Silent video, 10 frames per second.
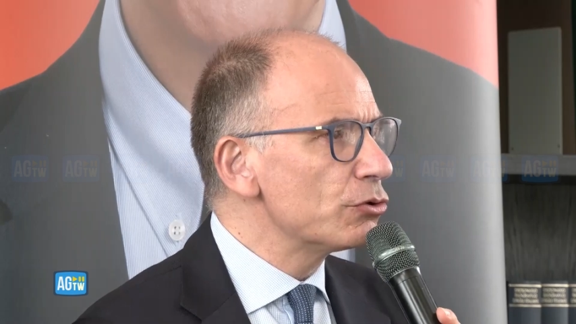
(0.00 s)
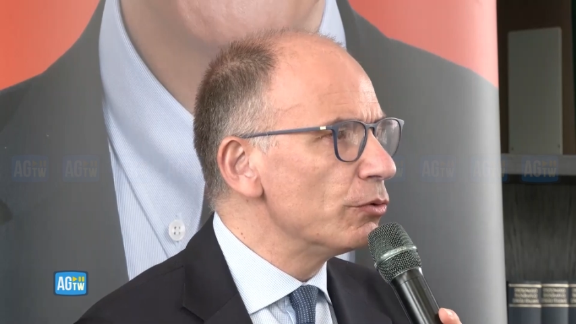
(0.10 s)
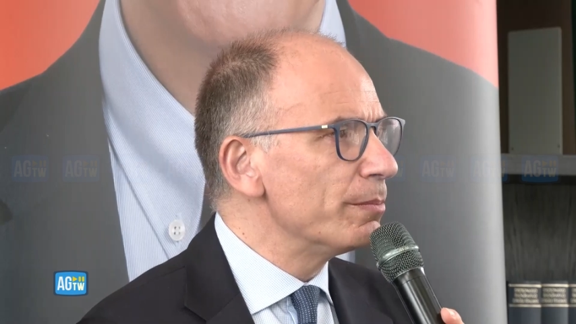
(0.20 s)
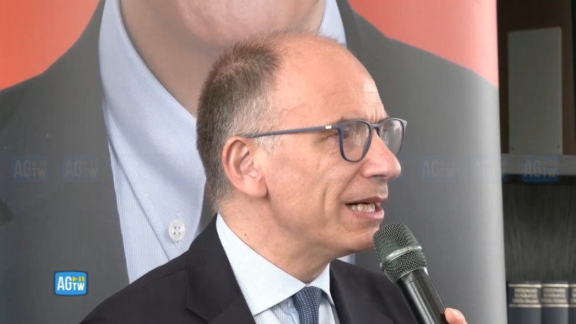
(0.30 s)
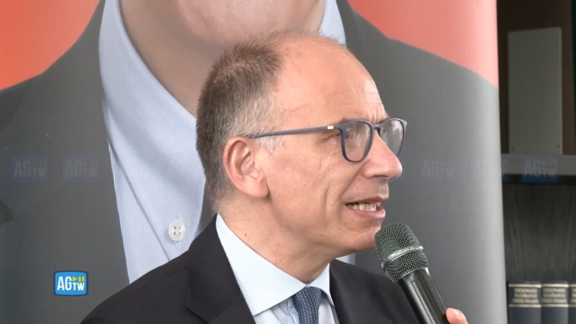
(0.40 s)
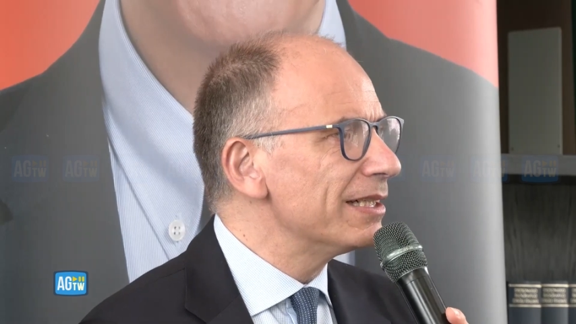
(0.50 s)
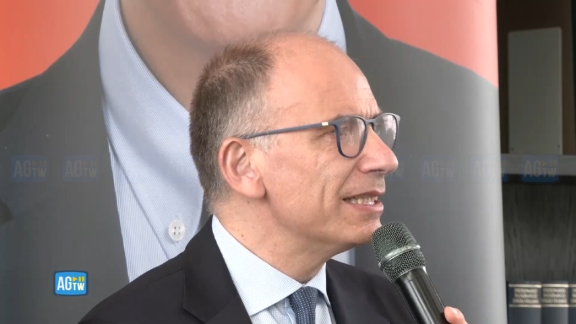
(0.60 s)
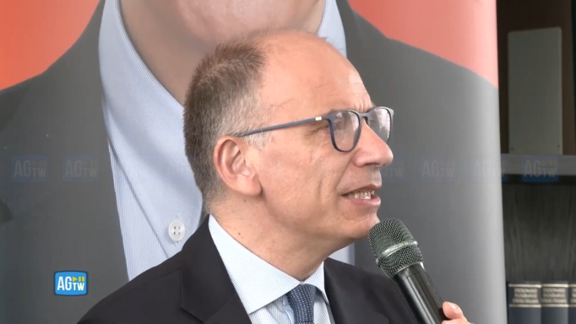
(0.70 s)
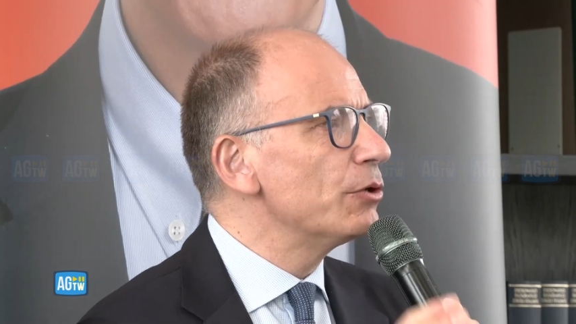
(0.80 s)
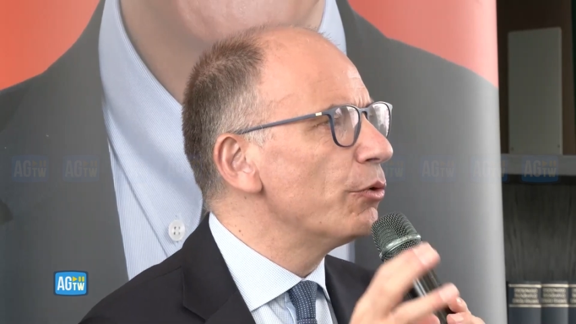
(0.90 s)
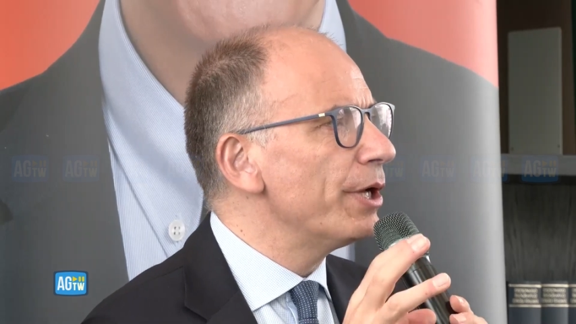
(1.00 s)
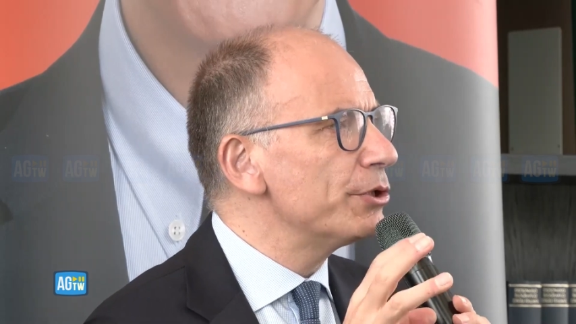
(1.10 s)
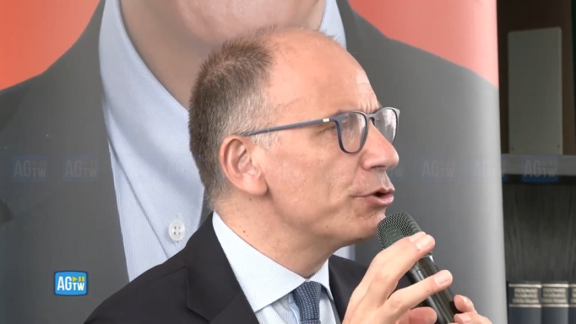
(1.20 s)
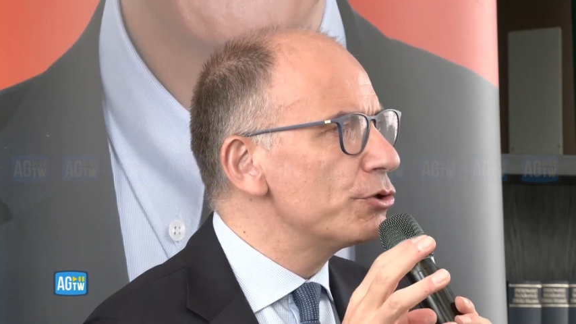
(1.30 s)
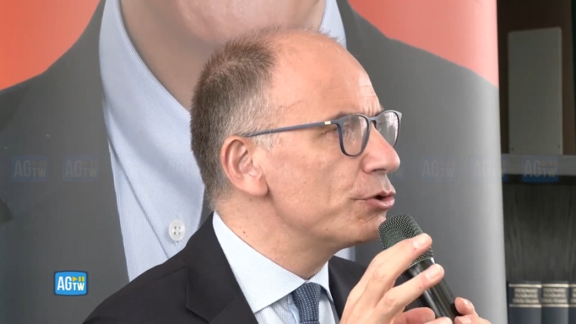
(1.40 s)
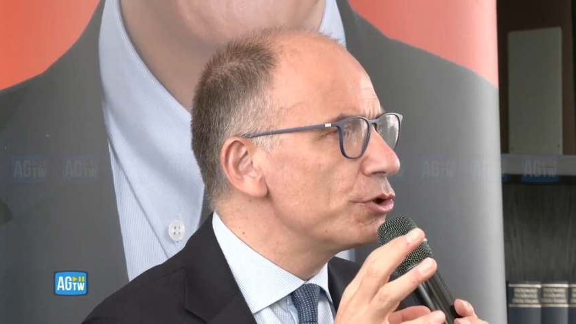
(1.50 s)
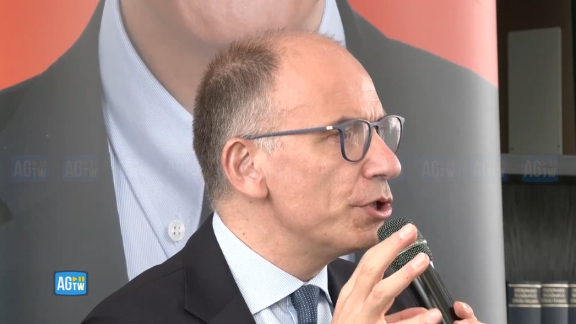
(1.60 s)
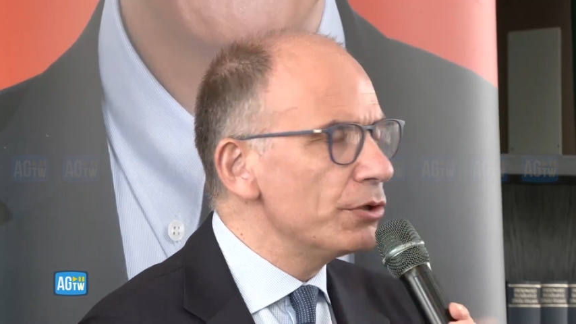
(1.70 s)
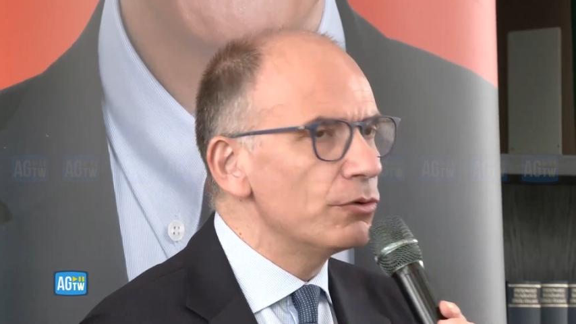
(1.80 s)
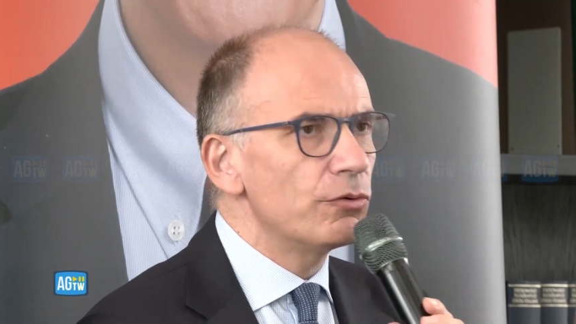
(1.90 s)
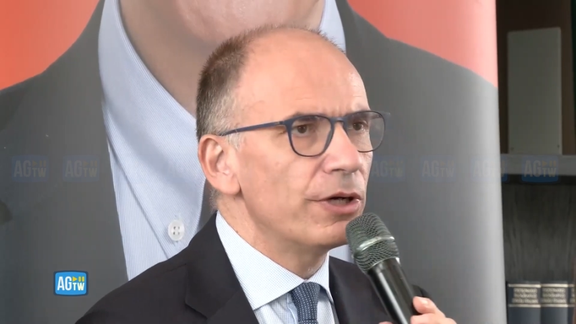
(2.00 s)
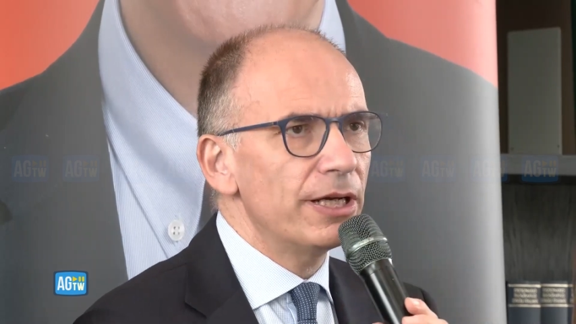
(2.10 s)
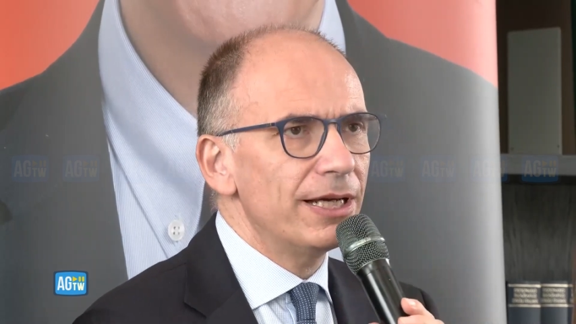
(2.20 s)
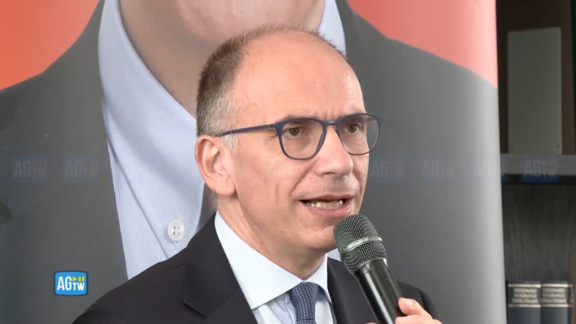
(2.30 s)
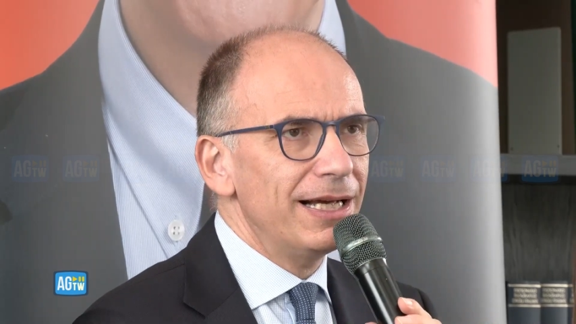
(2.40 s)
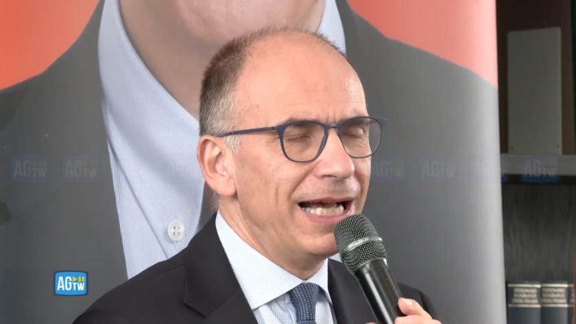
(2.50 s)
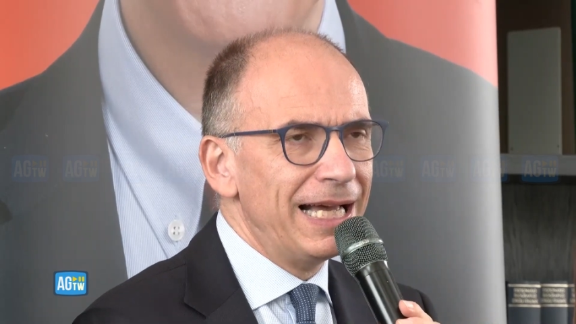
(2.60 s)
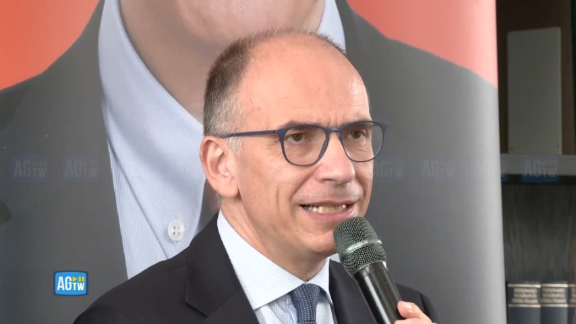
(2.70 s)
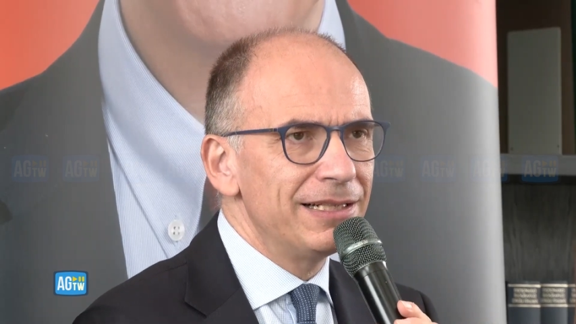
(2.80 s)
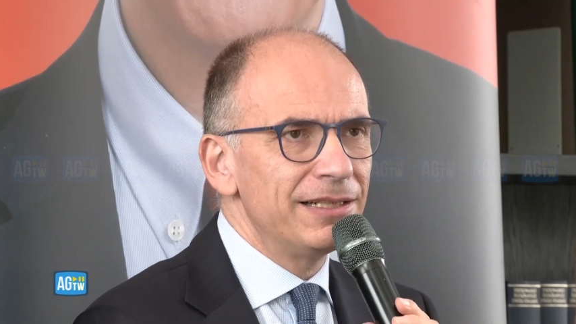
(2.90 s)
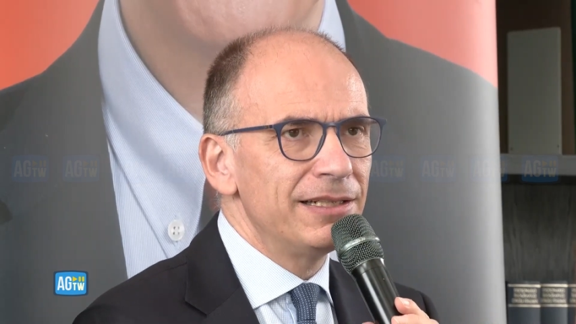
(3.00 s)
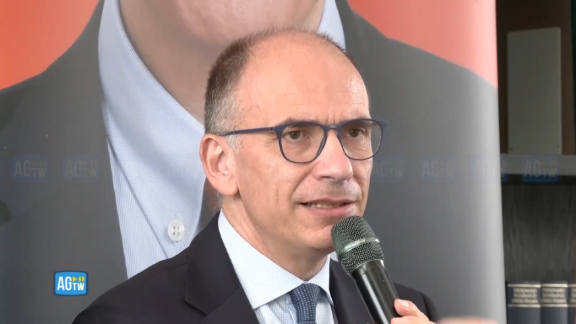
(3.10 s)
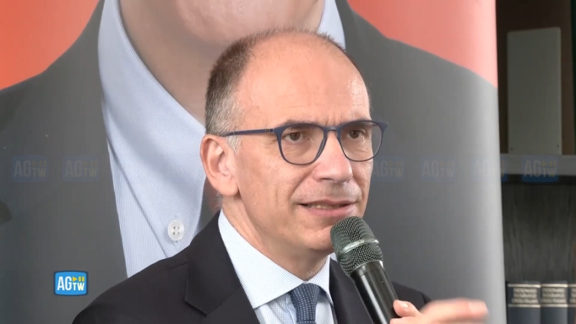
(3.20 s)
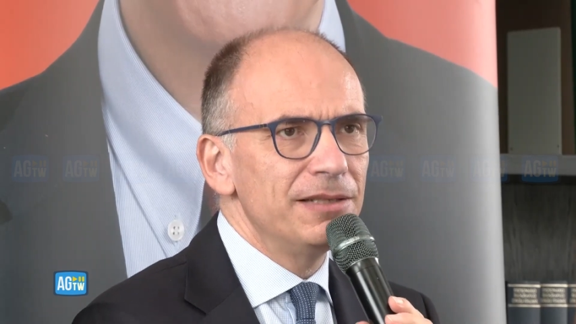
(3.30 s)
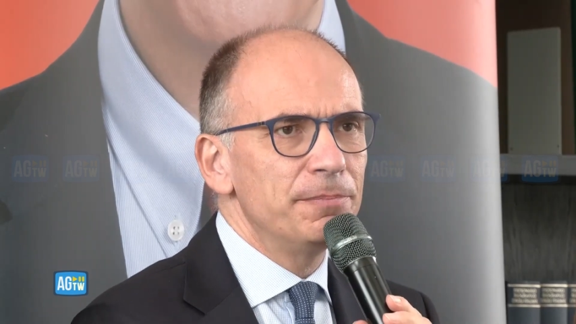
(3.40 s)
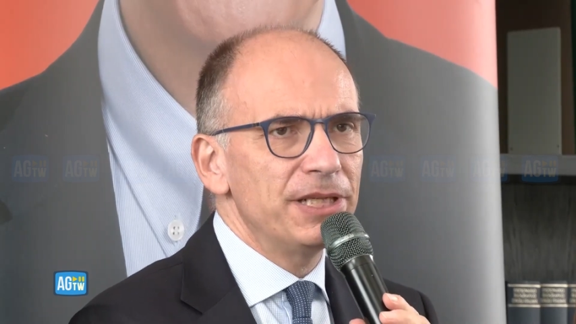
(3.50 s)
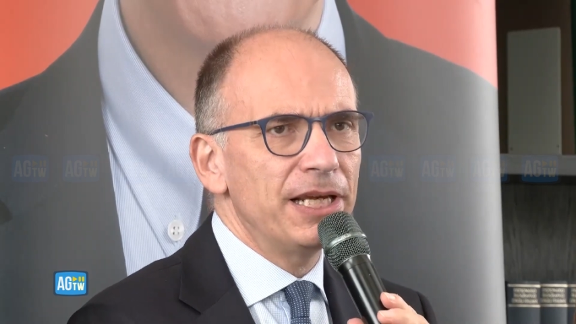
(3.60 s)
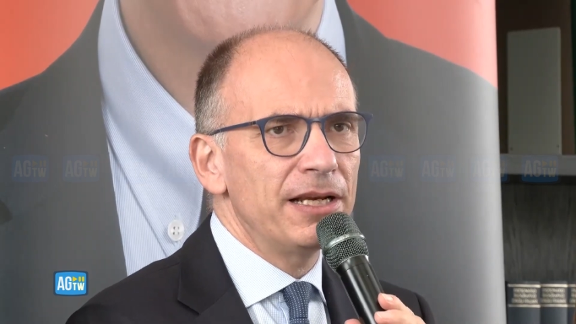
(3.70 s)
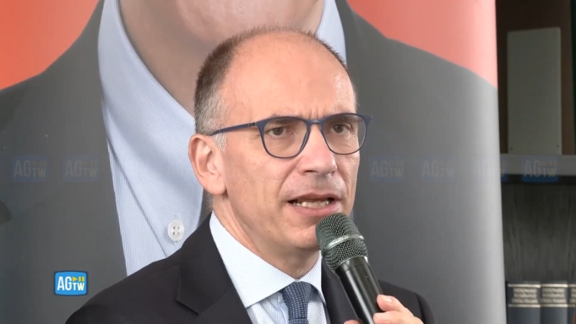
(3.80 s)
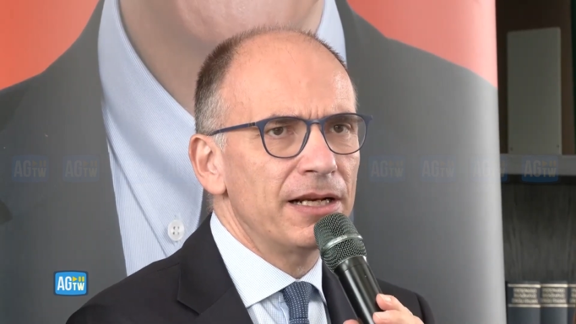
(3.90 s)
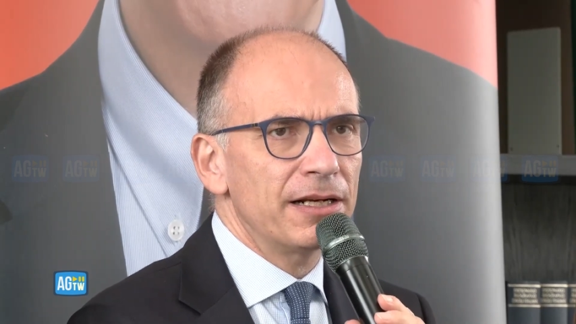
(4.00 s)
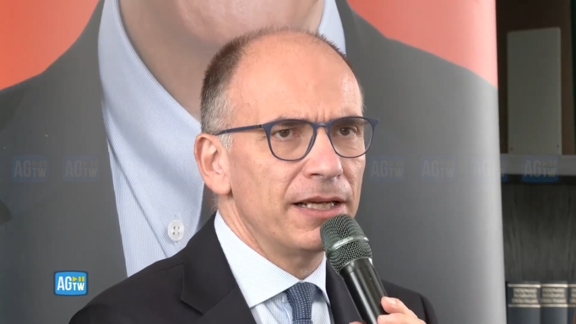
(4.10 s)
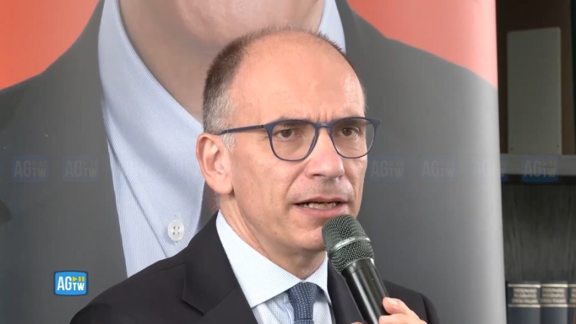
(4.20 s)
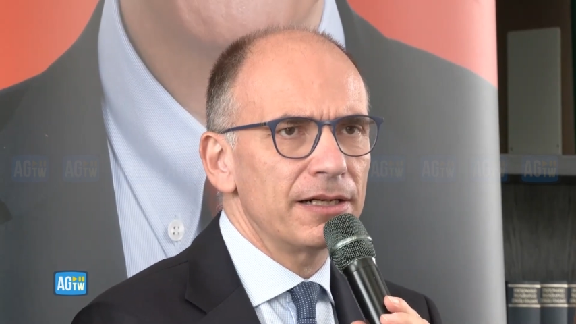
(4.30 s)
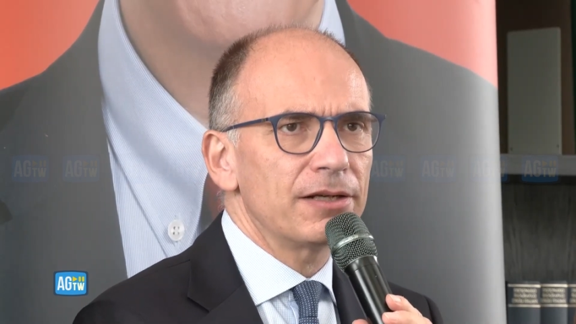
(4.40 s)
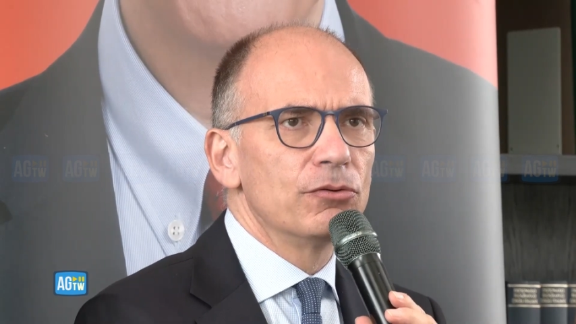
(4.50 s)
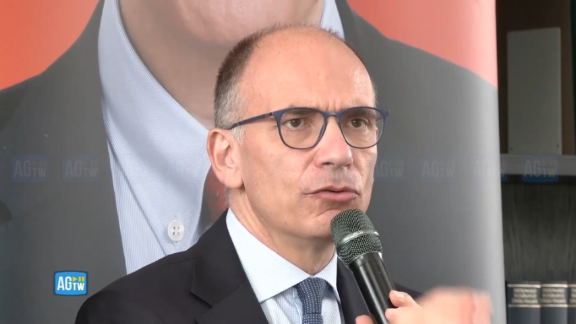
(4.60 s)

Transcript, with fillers: Insomma, in quei 5 anni di PNRR,